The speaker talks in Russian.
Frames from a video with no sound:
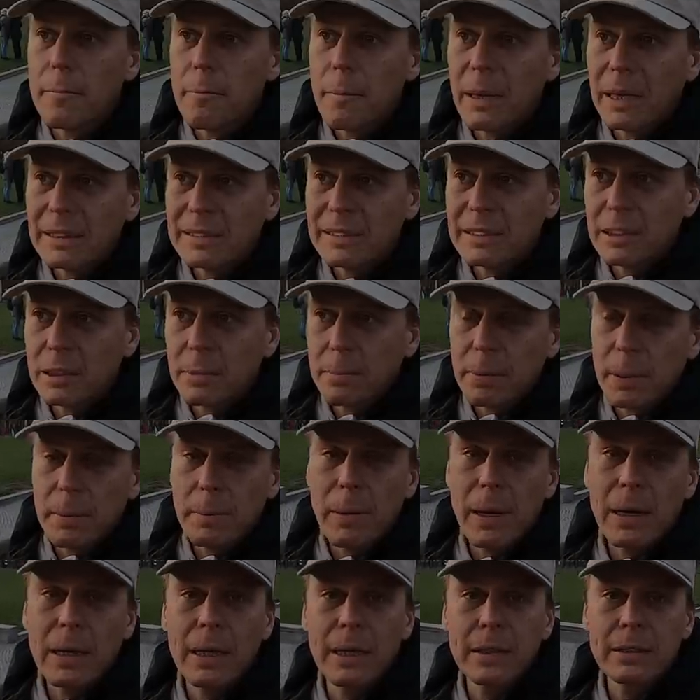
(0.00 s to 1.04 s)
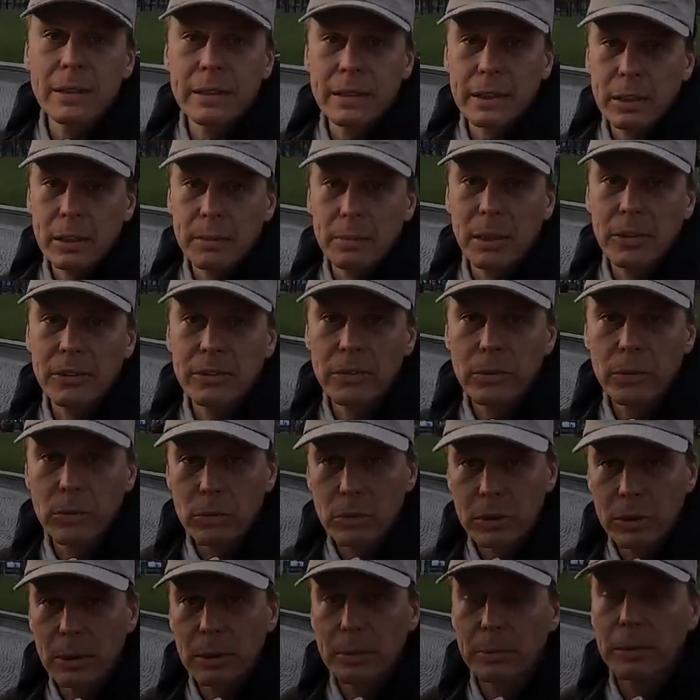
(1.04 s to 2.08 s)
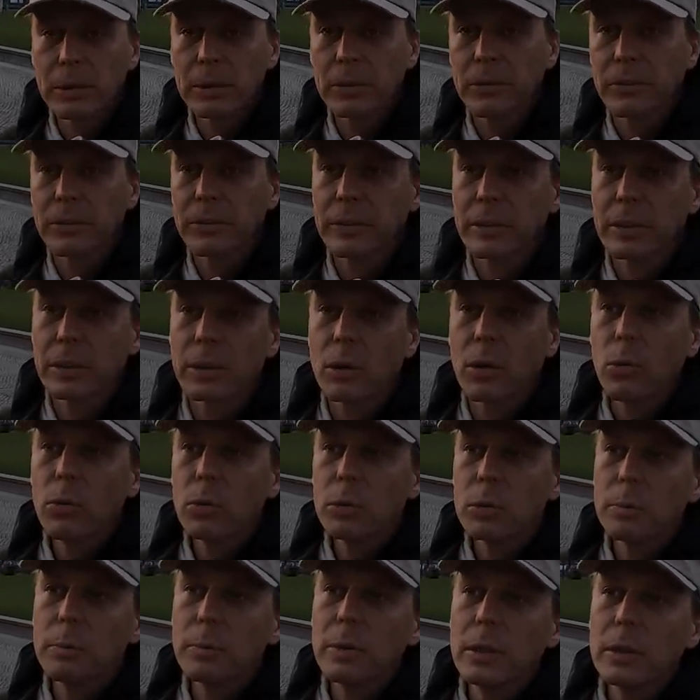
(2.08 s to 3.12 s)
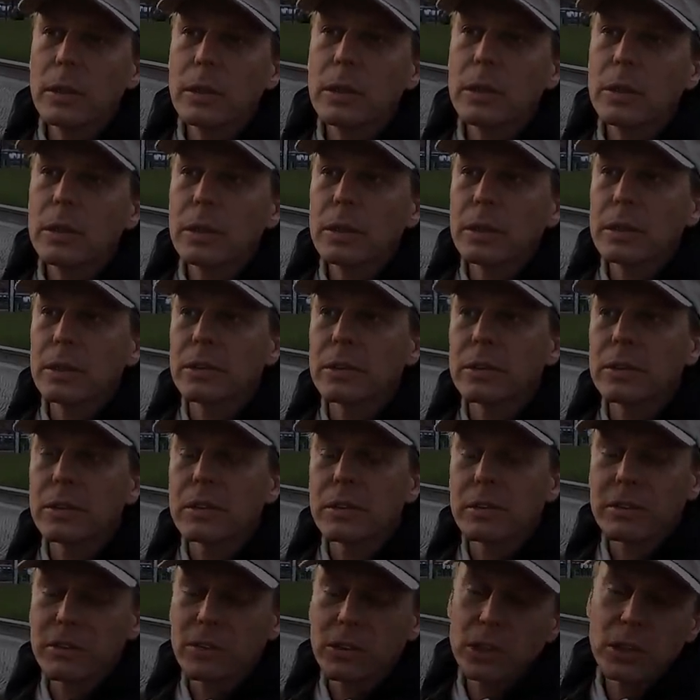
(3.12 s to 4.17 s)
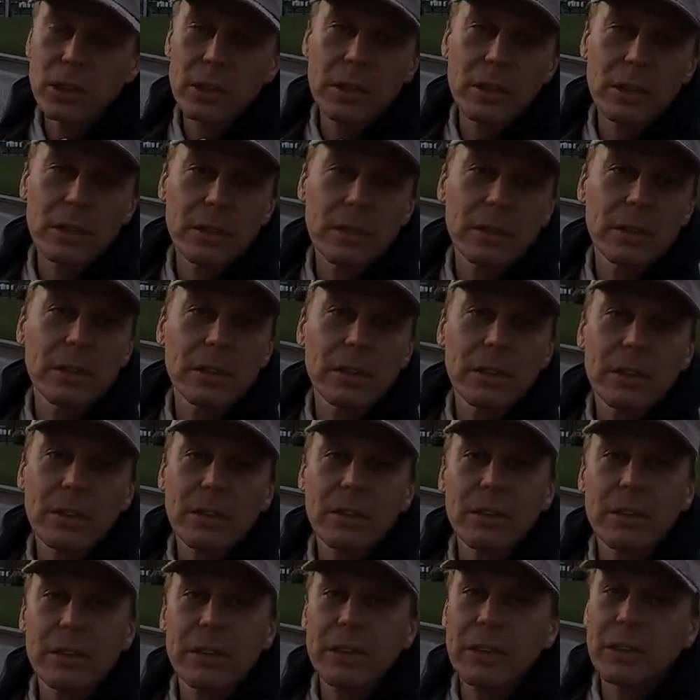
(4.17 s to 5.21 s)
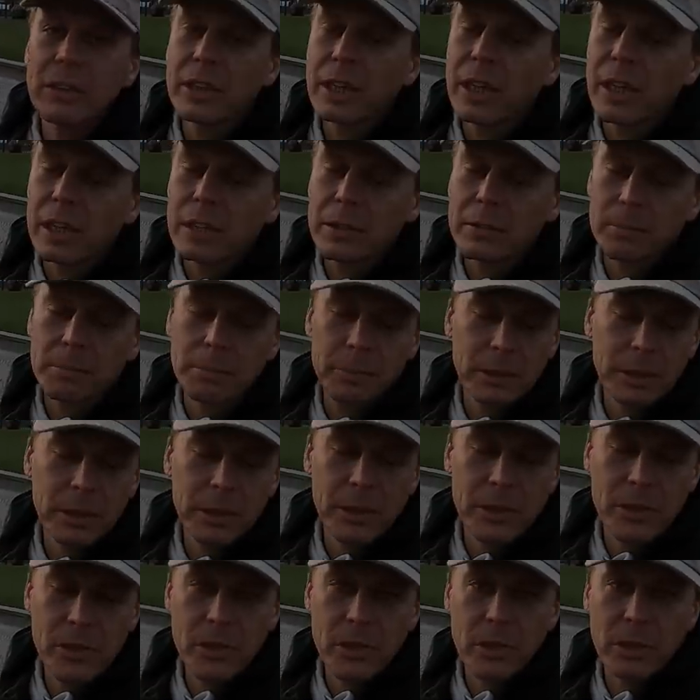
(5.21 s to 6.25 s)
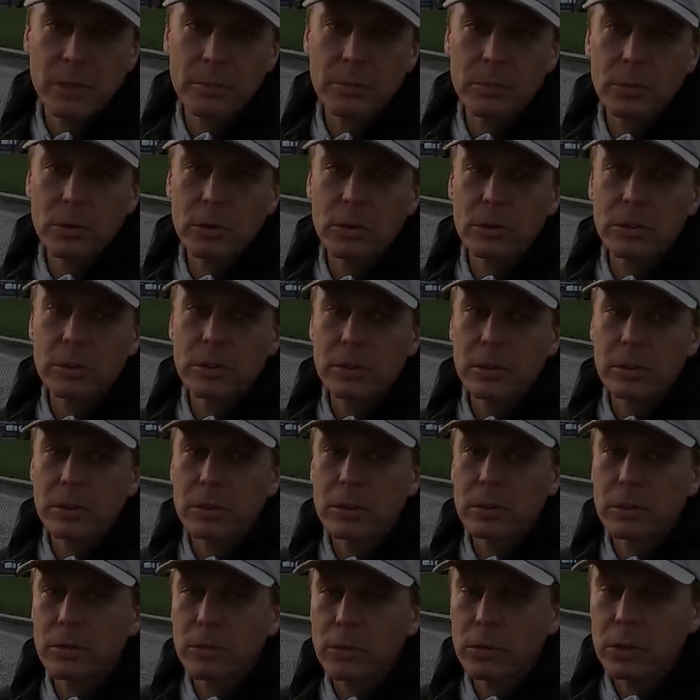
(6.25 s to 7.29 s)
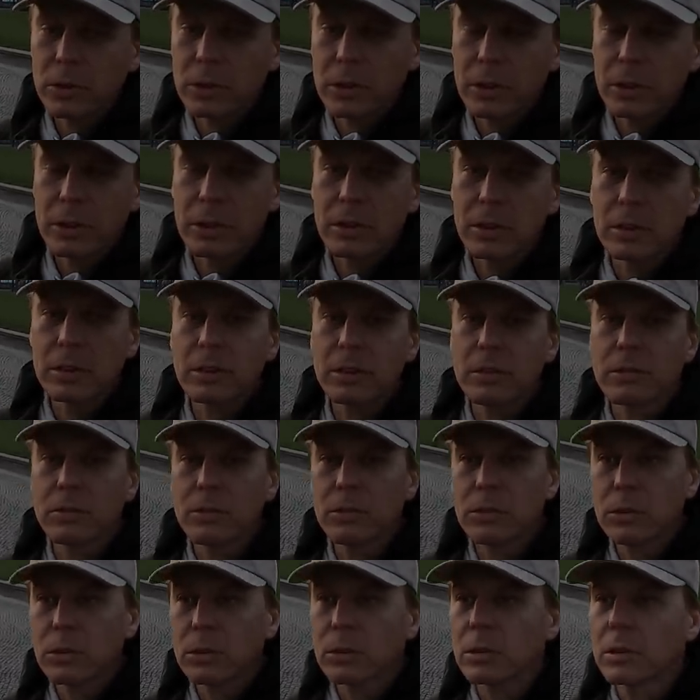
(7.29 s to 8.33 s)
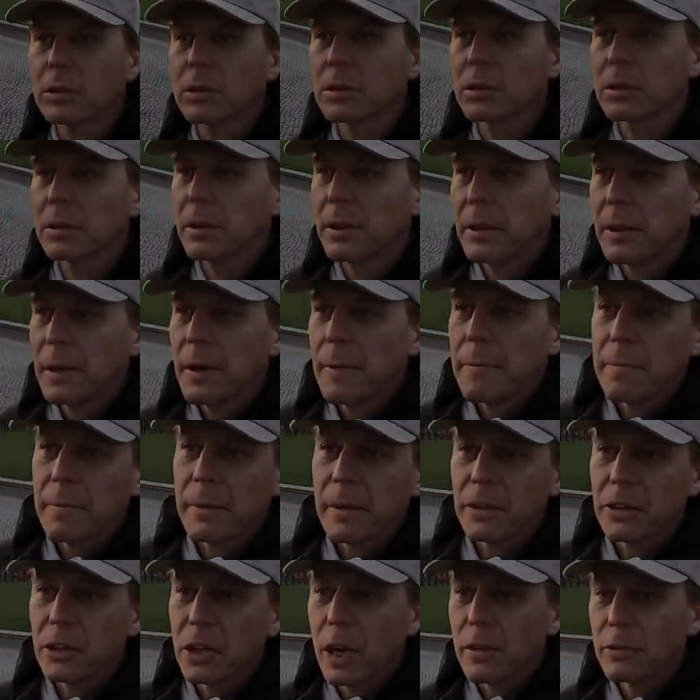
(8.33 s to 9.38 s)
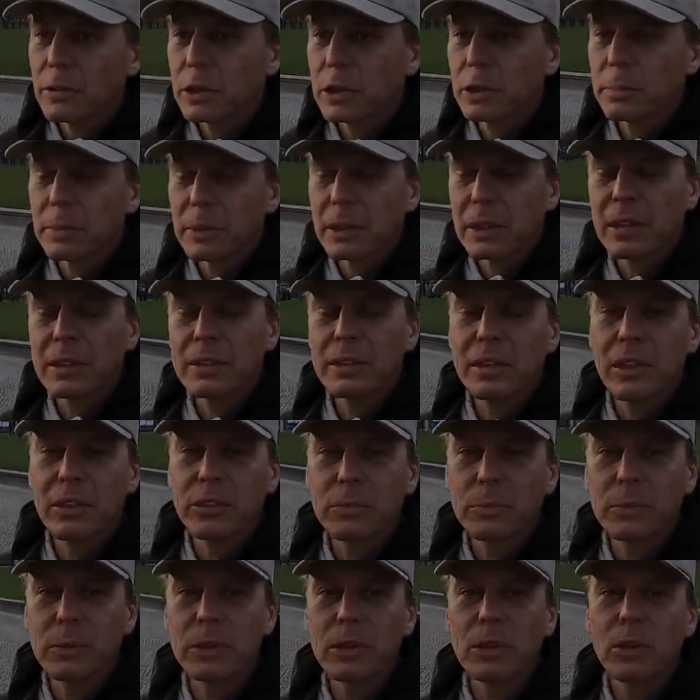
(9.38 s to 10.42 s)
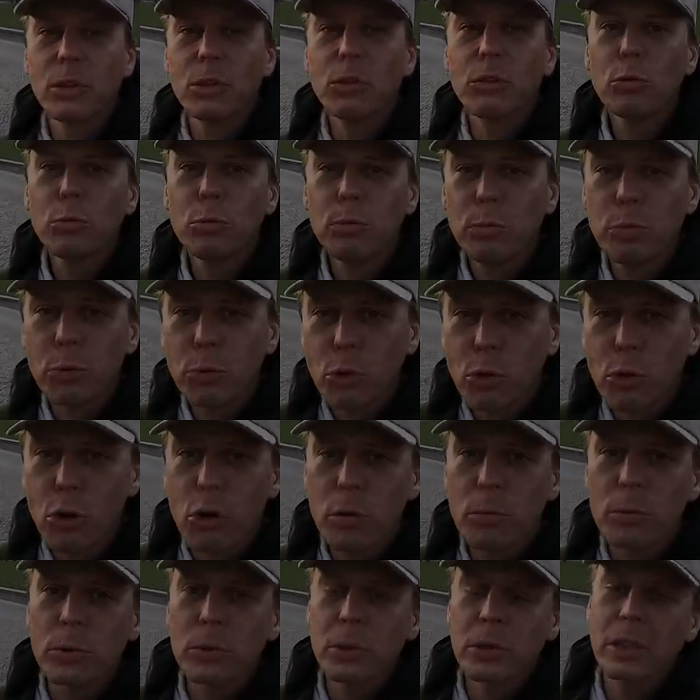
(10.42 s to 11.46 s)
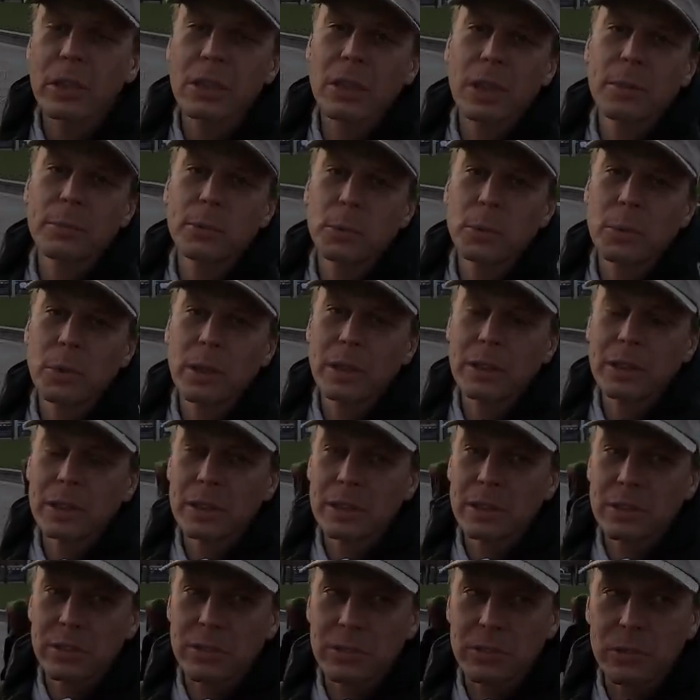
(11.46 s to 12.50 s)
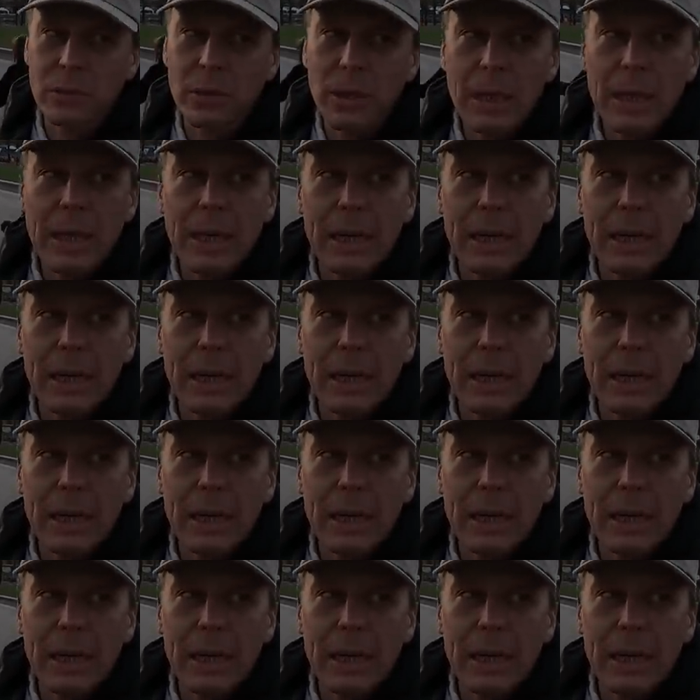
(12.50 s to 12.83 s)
Мастер пропаганды Геббель своего добился. Он был э, совершенно гениальным пиарщиком. То есть э, сегодня его навыки пригодились бы любому рекламному агентству.